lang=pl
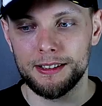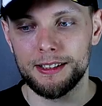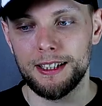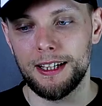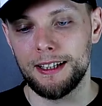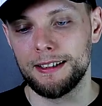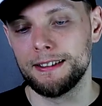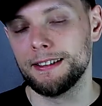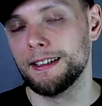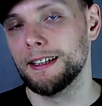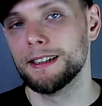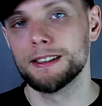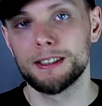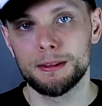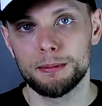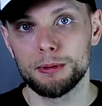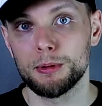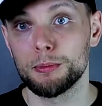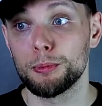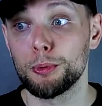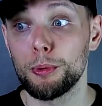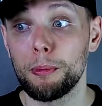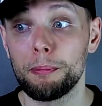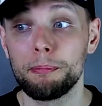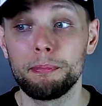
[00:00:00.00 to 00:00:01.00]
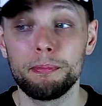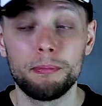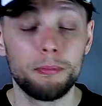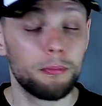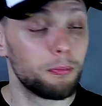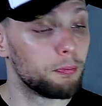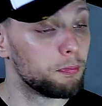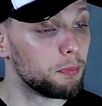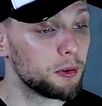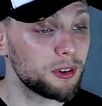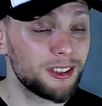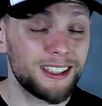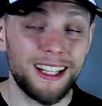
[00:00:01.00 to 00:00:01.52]
i ten, nie? Żeby to była
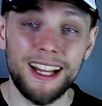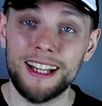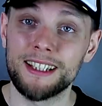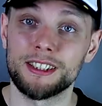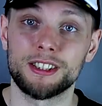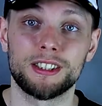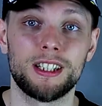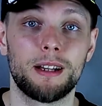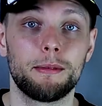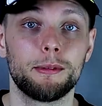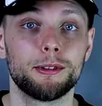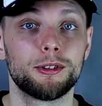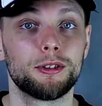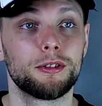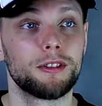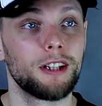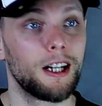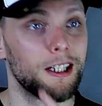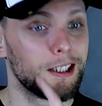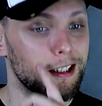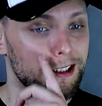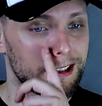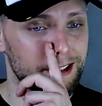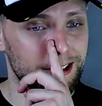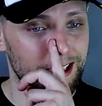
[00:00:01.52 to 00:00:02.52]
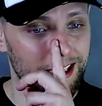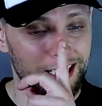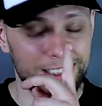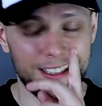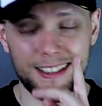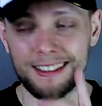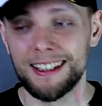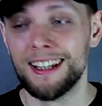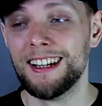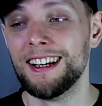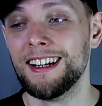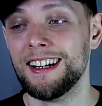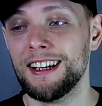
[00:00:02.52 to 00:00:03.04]
potężna emocjonalnie scena.
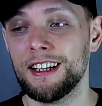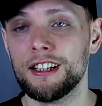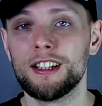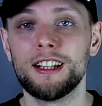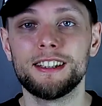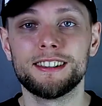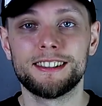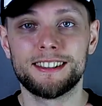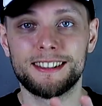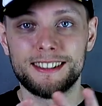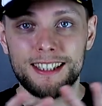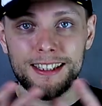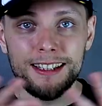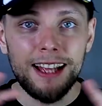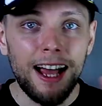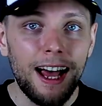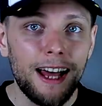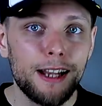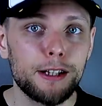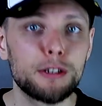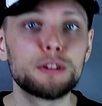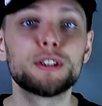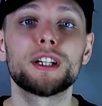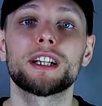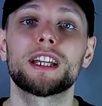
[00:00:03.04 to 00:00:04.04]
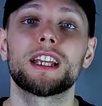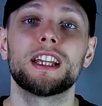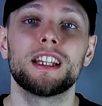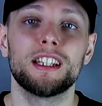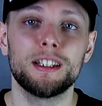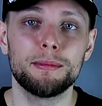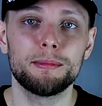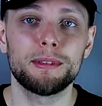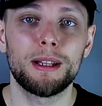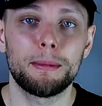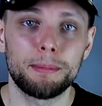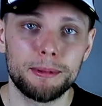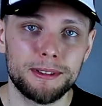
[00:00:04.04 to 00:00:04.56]
Ten, ten scenariusz, jaki
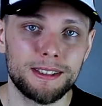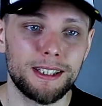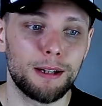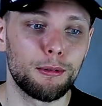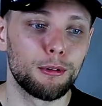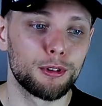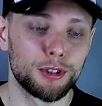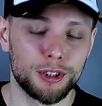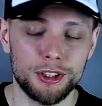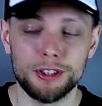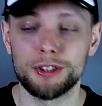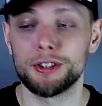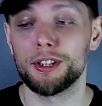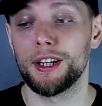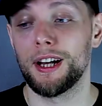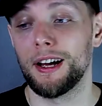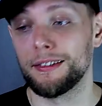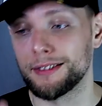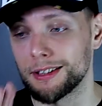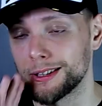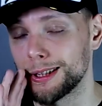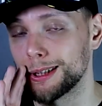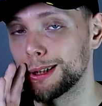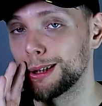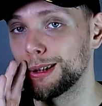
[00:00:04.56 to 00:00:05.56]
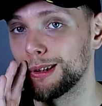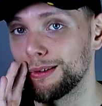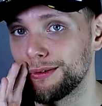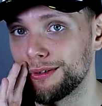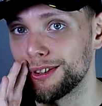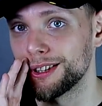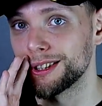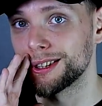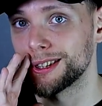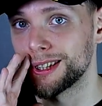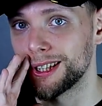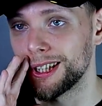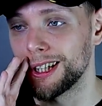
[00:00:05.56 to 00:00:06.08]
im napisało życie, a w zasadzie to
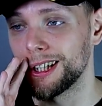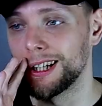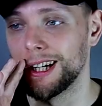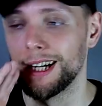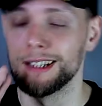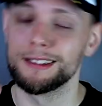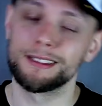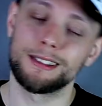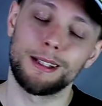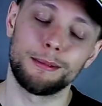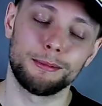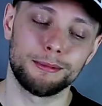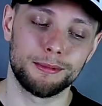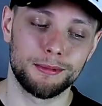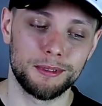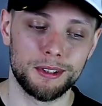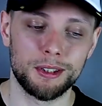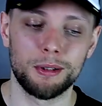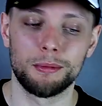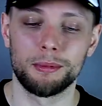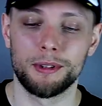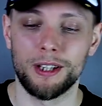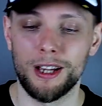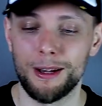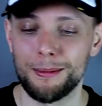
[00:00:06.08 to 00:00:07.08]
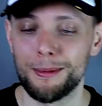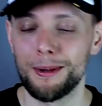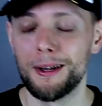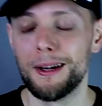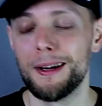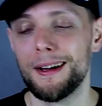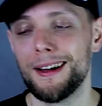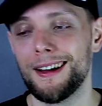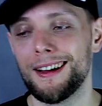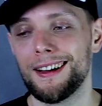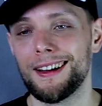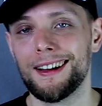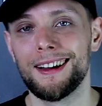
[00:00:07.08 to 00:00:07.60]
Vince Gilligan tam z ziomkiem,
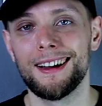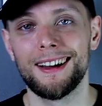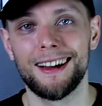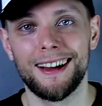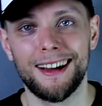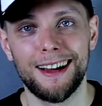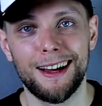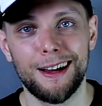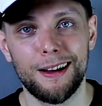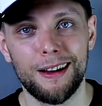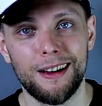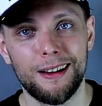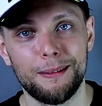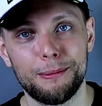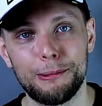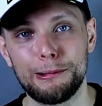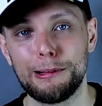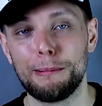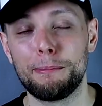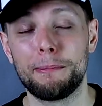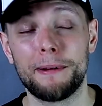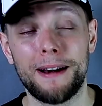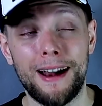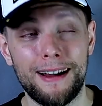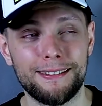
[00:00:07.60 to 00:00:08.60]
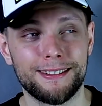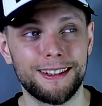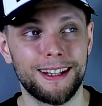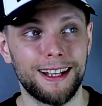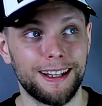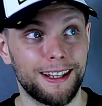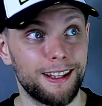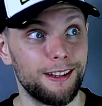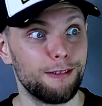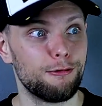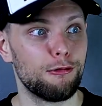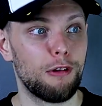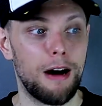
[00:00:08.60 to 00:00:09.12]
e, był naprawdę
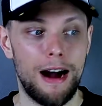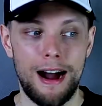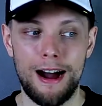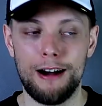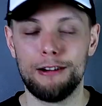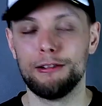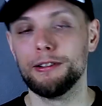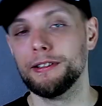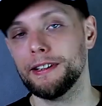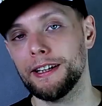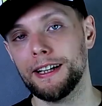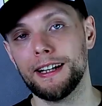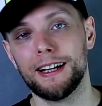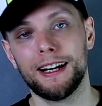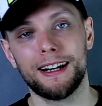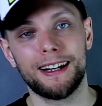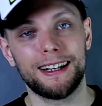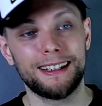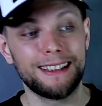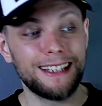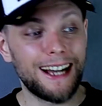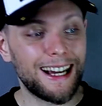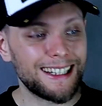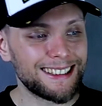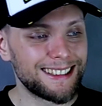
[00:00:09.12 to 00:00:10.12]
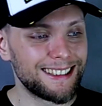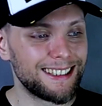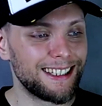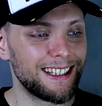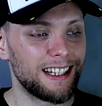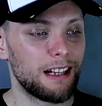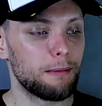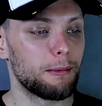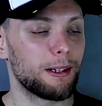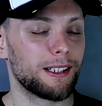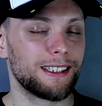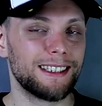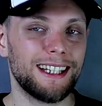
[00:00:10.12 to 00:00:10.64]
taki wow, nie? Jaki
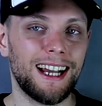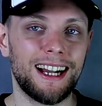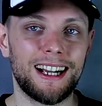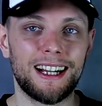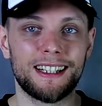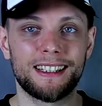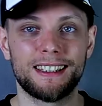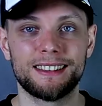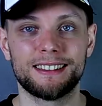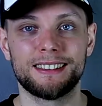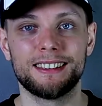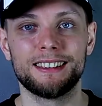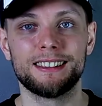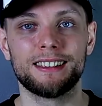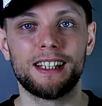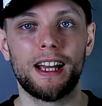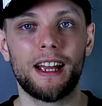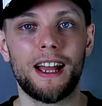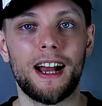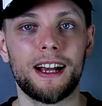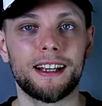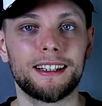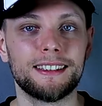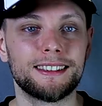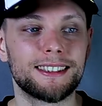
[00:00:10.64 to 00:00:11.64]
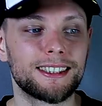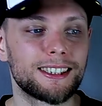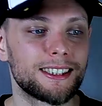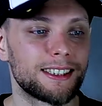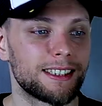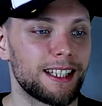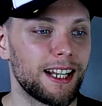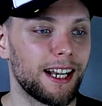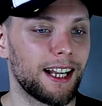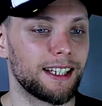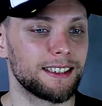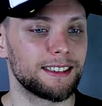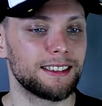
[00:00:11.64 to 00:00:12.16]
dylemat, jaka decyzja, jaki
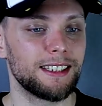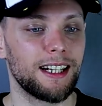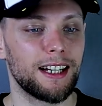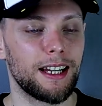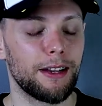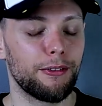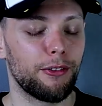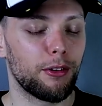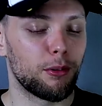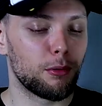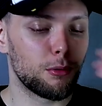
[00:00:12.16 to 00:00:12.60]
stres, jakie w